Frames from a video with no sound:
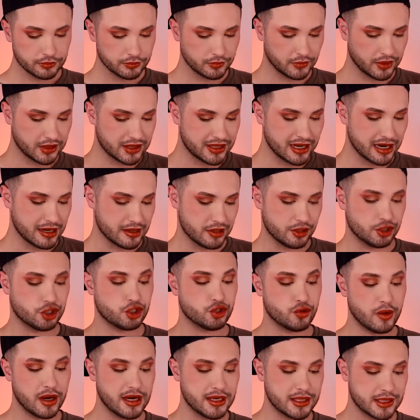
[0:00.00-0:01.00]
Denn
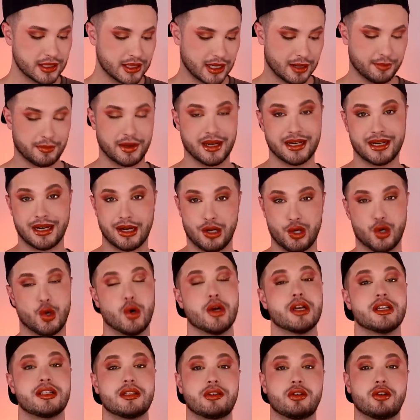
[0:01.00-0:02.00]
Trend It Up hat ein
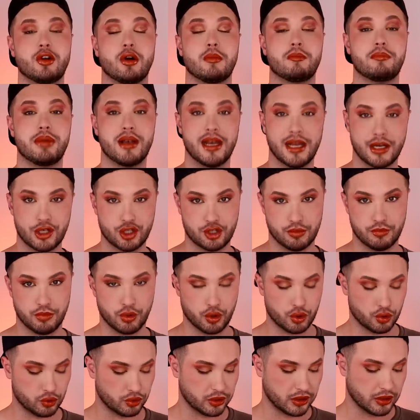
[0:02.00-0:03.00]
neues
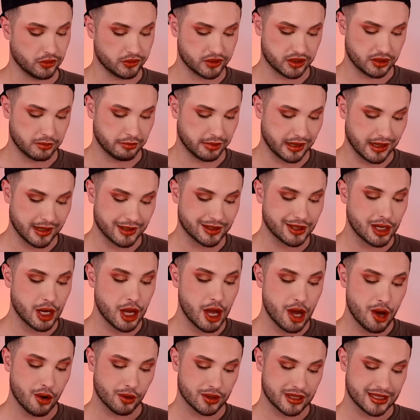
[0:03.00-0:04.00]
Complexion-Produkt rausgebracht
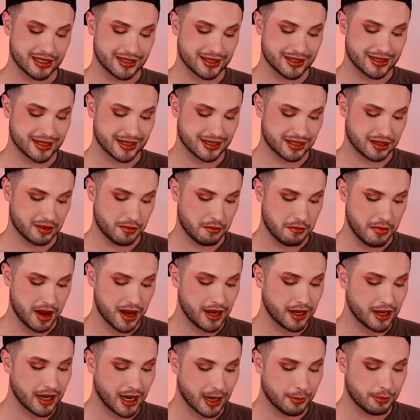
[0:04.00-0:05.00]
und das ist das
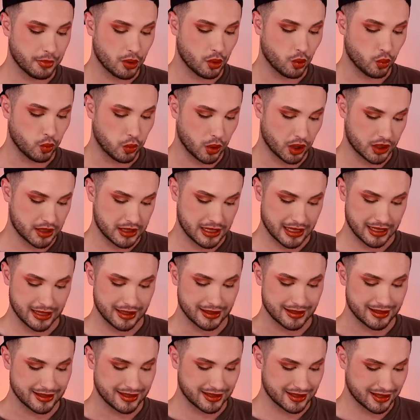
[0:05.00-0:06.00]
Make-up
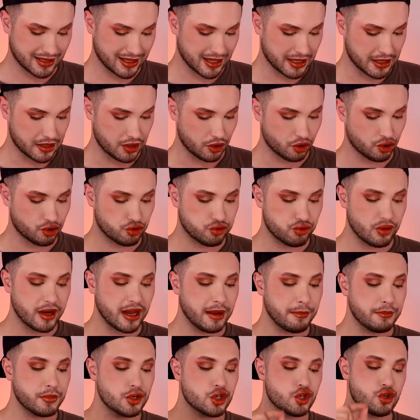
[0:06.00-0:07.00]
Wonder Skin
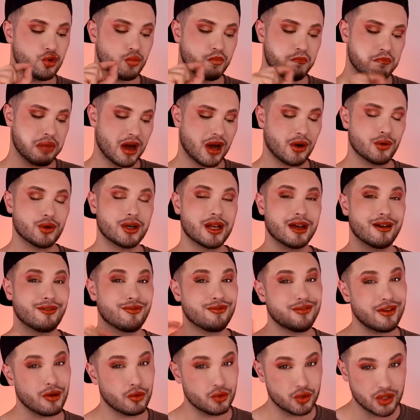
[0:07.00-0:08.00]
Cream to Powder
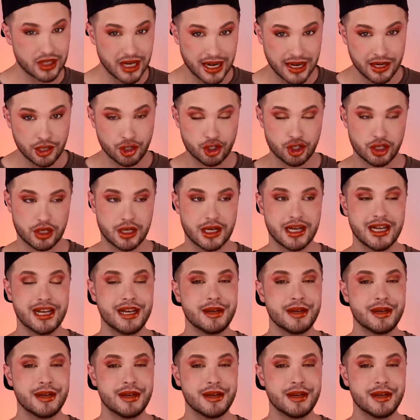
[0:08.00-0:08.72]
Foundation.